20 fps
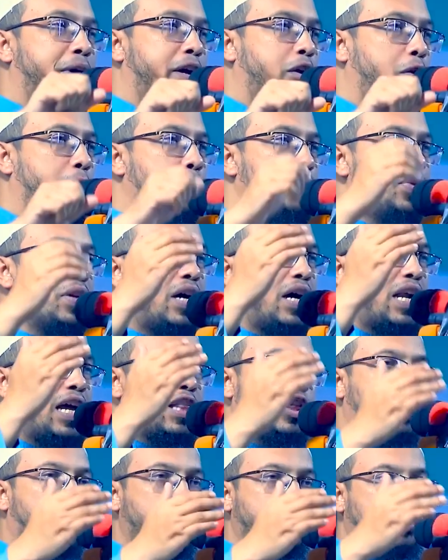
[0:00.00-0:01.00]
ঘুমানো
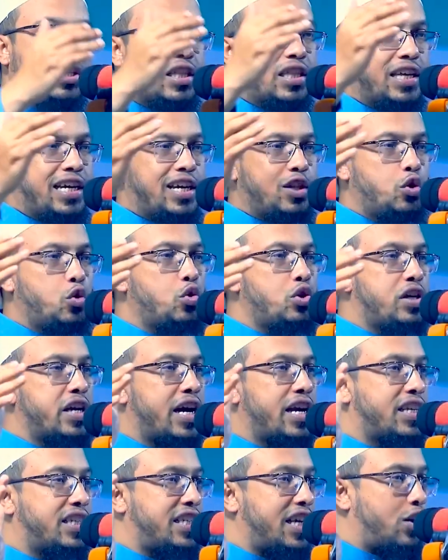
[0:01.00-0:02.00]
রাত দশটা থেকে
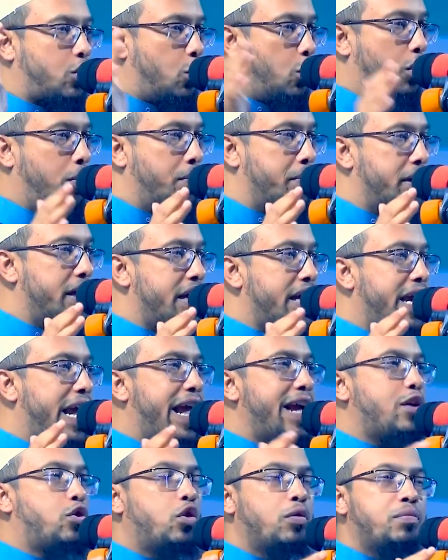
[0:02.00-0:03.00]
দুইটার যে ঘুম
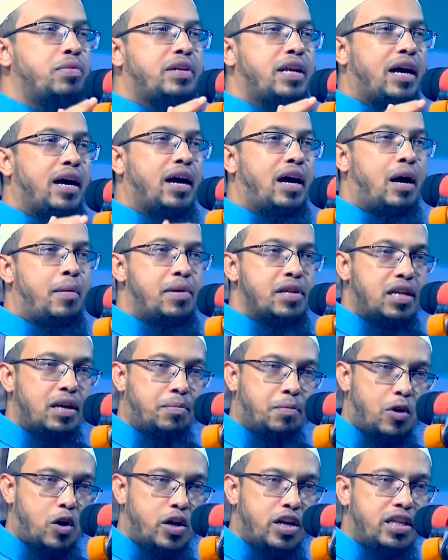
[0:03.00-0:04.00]
এই ঘুমটা আমাদের
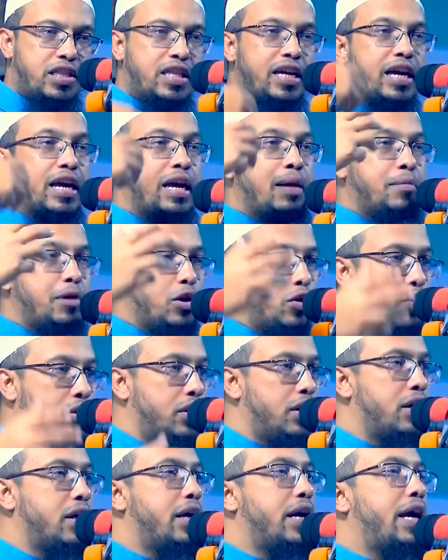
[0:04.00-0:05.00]
বডিতে ইমিউন
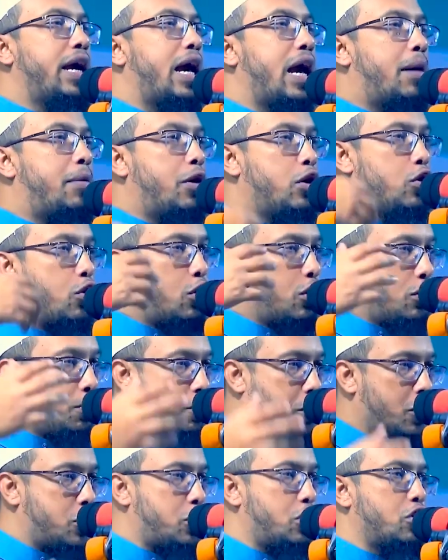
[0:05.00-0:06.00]
এবং রোগ
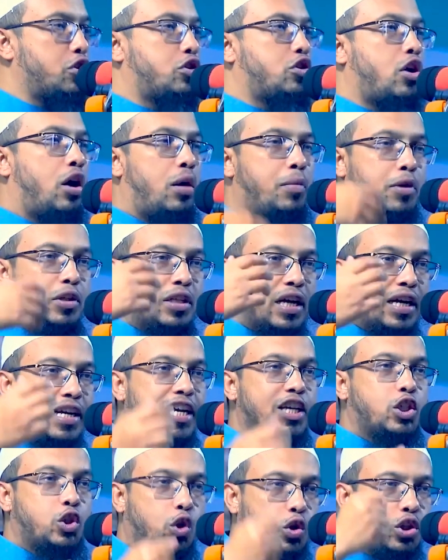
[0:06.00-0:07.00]
প্রতিরোধ
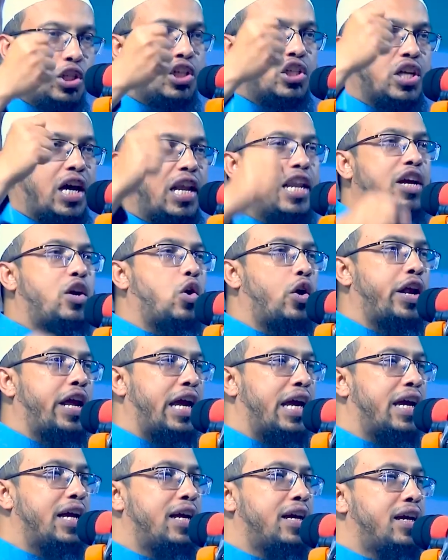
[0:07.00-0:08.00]
ক্ষমতাকে শক্তিশালী
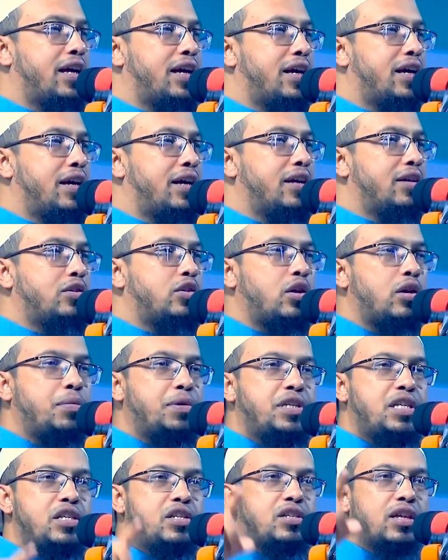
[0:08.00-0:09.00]
করে তো
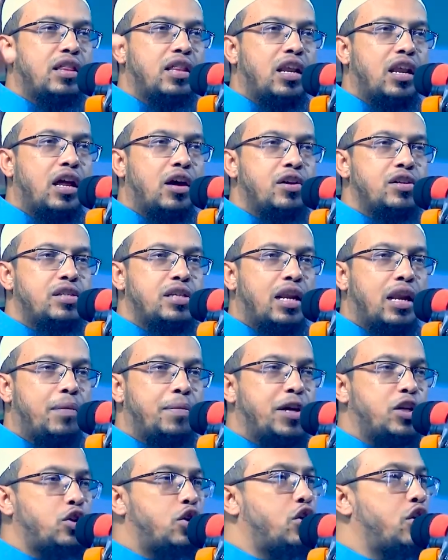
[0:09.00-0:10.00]
নবীজি সাল্লাহ
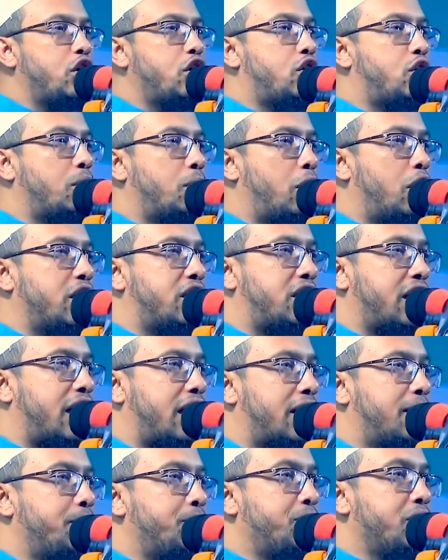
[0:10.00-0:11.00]
সাল্লাম এই জন্যই তো বলেছেন